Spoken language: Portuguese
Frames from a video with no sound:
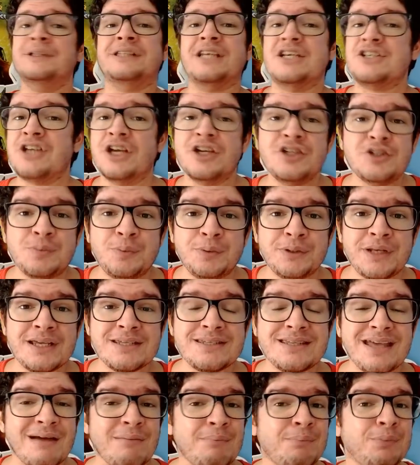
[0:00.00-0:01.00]
Muita gente, por
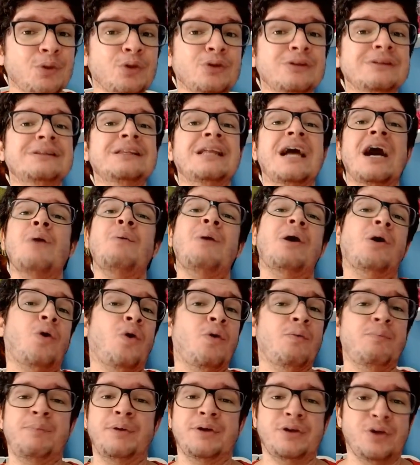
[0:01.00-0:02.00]
exemplo, não
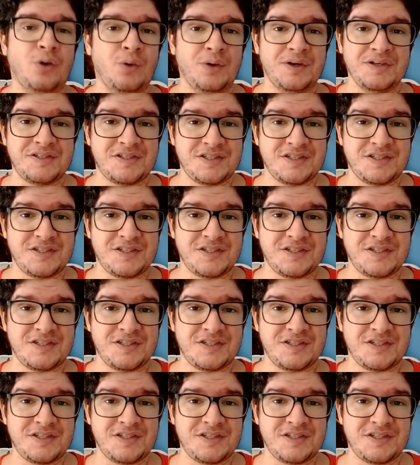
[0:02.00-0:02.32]
acompanhou